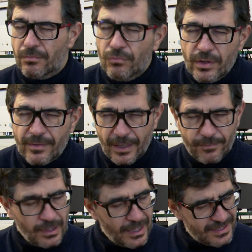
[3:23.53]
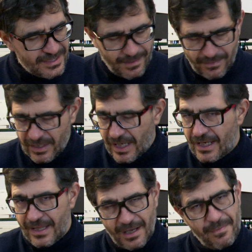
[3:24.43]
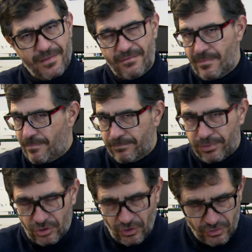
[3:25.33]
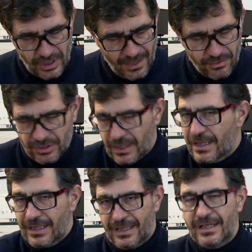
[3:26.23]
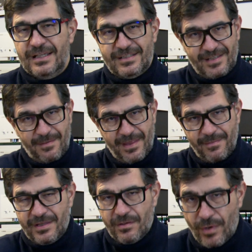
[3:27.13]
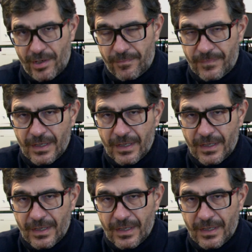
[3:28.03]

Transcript: Muy bien, la sensación de calidad que percibí por todos lados, eh, extremadamente bueno.